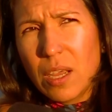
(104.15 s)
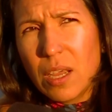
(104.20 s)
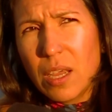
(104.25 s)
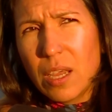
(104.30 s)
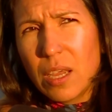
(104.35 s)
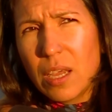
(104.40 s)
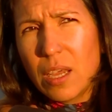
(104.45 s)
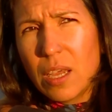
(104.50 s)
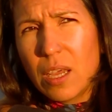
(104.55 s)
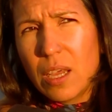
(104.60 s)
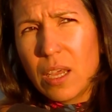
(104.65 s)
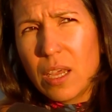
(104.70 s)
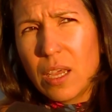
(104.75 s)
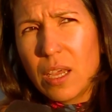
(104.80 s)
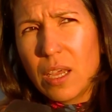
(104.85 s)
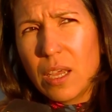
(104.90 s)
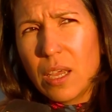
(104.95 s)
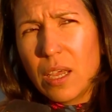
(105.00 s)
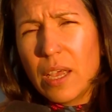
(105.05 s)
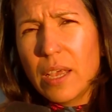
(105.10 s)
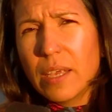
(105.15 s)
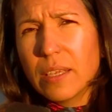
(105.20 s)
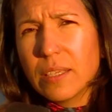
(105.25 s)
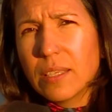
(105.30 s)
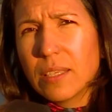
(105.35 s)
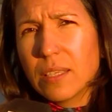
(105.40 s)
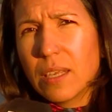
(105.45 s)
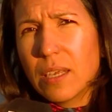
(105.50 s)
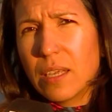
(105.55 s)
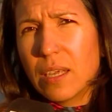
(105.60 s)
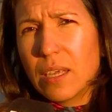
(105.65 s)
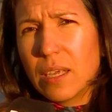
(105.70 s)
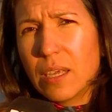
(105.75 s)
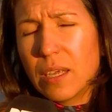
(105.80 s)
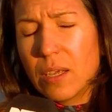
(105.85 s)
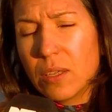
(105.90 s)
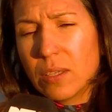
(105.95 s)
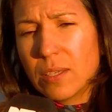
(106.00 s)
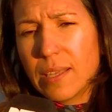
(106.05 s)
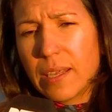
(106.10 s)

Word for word: eh, es eh,